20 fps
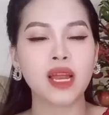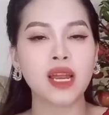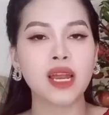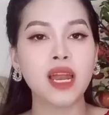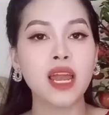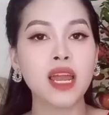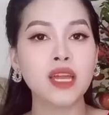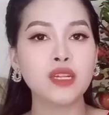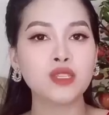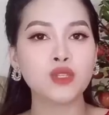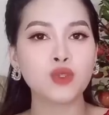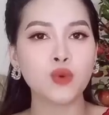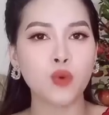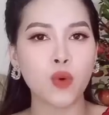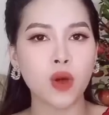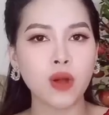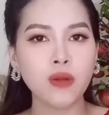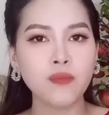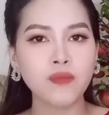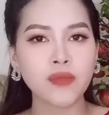lên
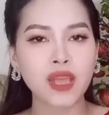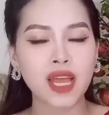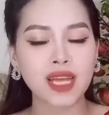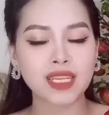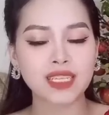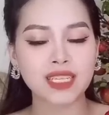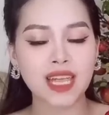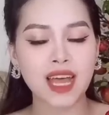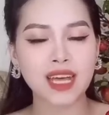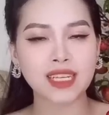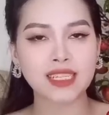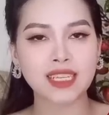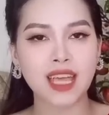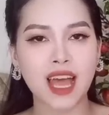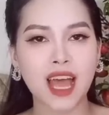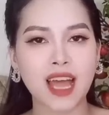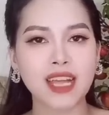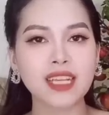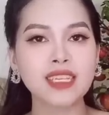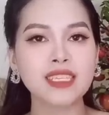xuống, sang
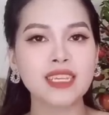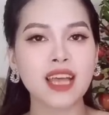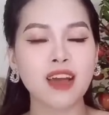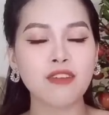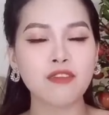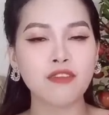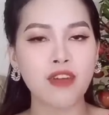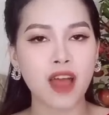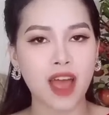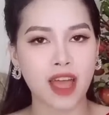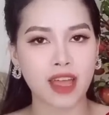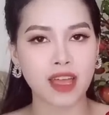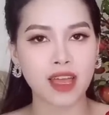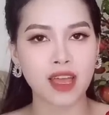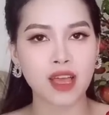trái, sang phải